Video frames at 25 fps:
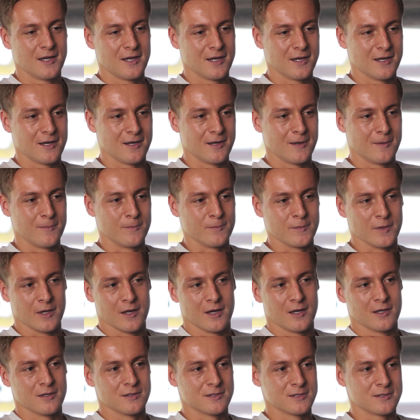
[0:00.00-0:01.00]
Ähm,
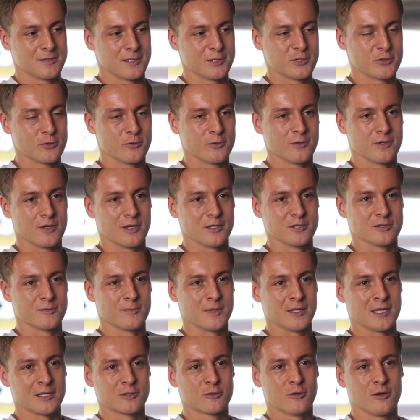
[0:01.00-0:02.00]
ja, es ist nicht schön. Also
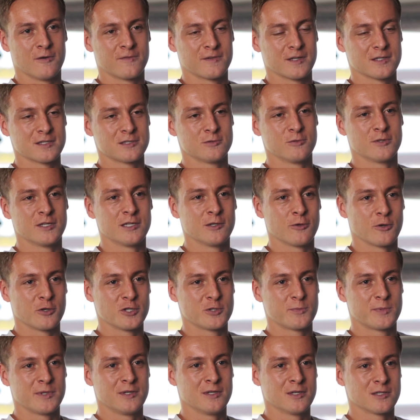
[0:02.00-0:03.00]
man hat gehofft, dass es nur die neun
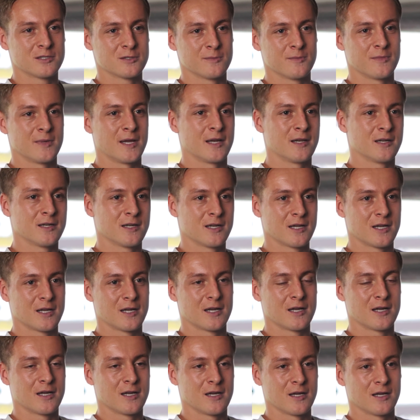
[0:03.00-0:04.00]
Spiele zum Ende
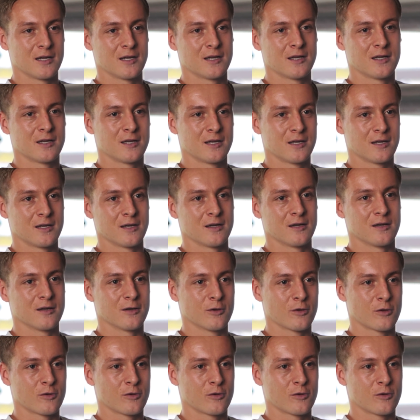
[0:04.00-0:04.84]
der äh,